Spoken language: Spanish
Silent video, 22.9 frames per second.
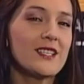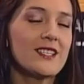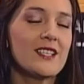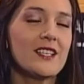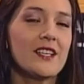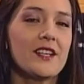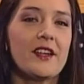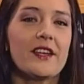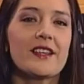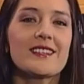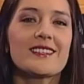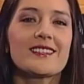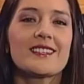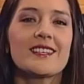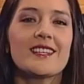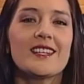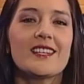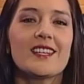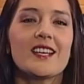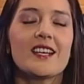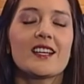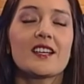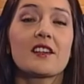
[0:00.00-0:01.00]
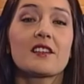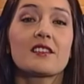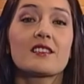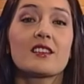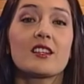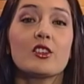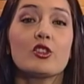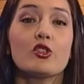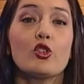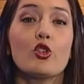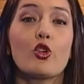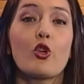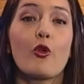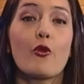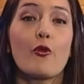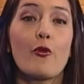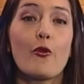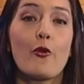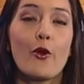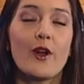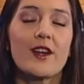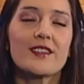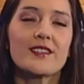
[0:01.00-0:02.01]
chilena sigue creciendo
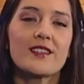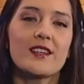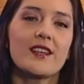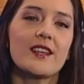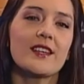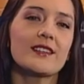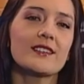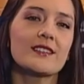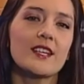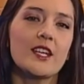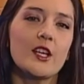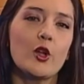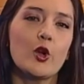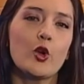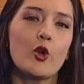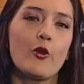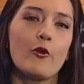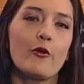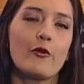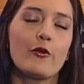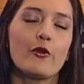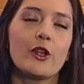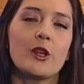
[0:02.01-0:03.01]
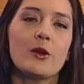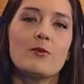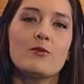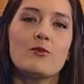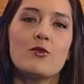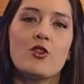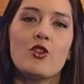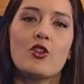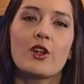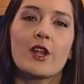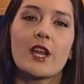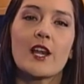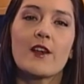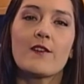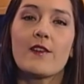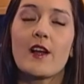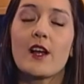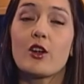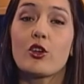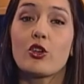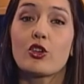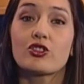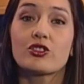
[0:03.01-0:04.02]
con fuerza y así lo confirmó el
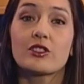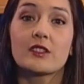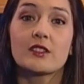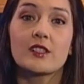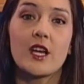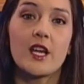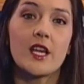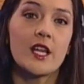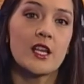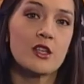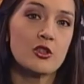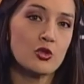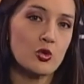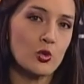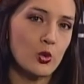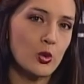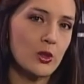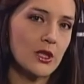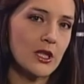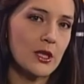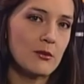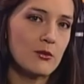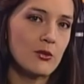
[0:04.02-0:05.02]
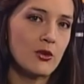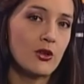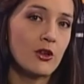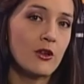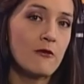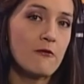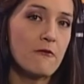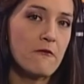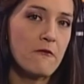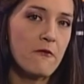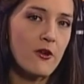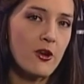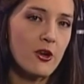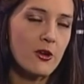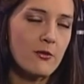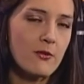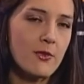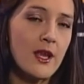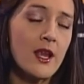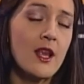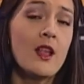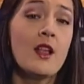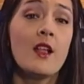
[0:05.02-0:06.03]
Banco Central en su último
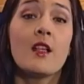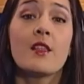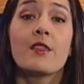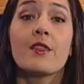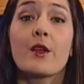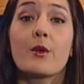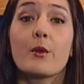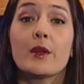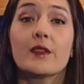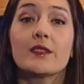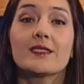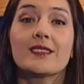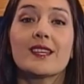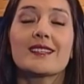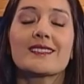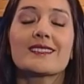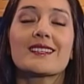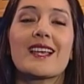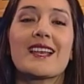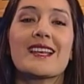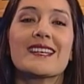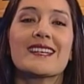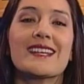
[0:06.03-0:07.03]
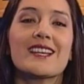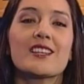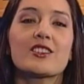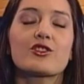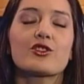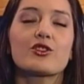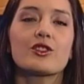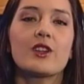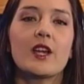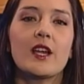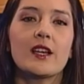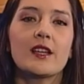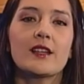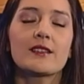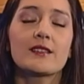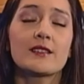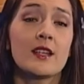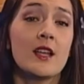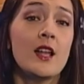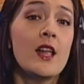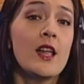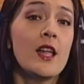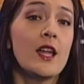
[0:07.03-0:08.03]
informe de cuentas
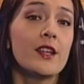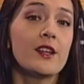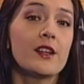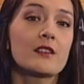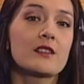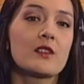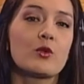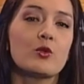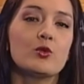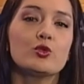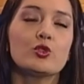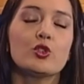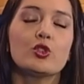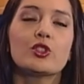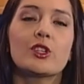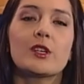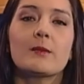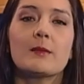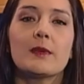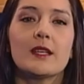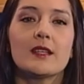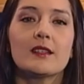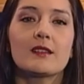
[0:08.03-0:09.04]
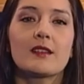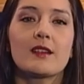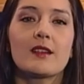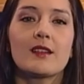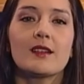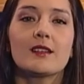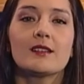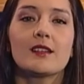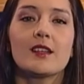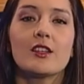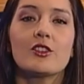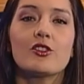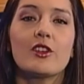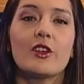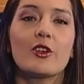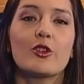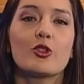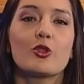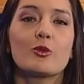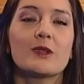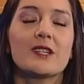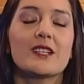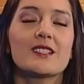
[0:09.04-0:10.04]
nacionales. En el segundo trimestre de este año
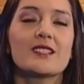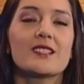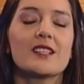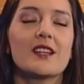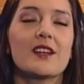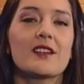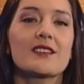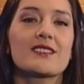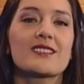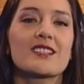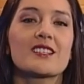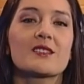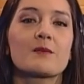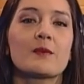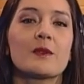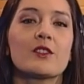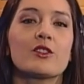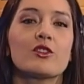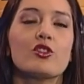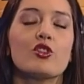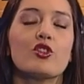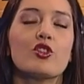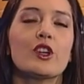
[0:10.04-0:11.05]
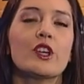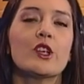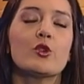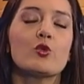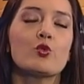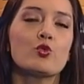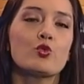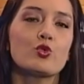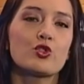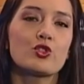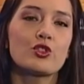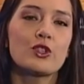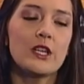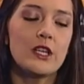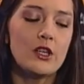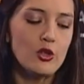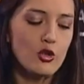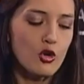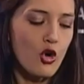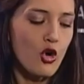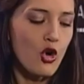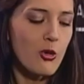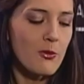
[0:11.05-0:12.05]
la economía chilena se expandió en un
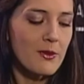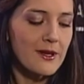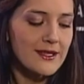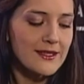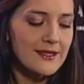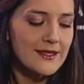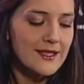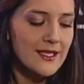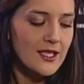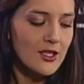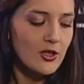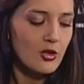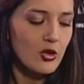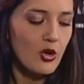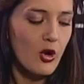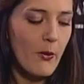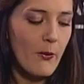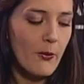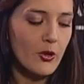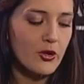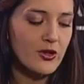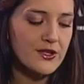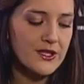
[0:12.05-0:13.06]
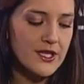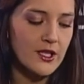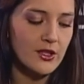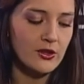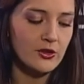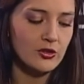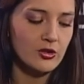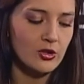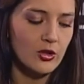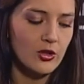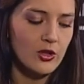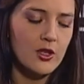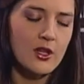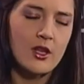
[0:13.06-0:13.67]
5,5%